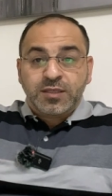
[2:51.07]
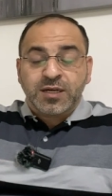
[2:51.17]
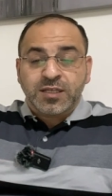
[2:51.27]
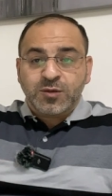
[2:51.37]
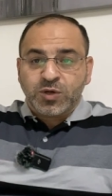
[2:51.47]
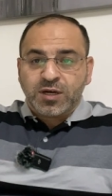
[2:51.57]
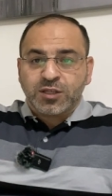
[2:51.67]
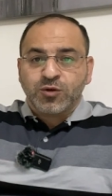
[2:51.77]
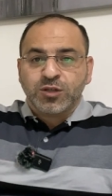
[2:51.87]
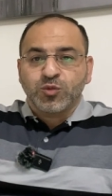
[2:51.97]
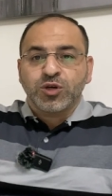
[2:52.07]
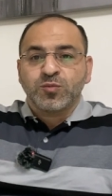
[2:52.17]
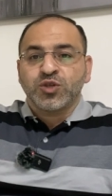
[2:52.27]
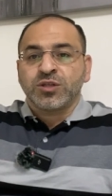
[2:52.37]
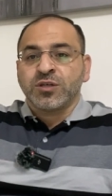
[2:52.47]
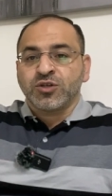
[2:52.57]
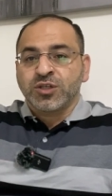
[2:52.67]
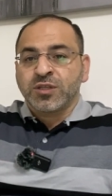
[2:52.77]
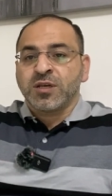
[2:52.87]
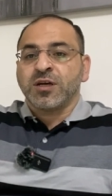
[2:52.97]
ترتيب الخطوات مهم جدا
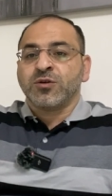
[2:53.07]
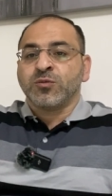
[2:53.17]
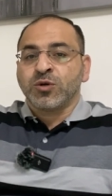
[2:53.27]
جدا لأنه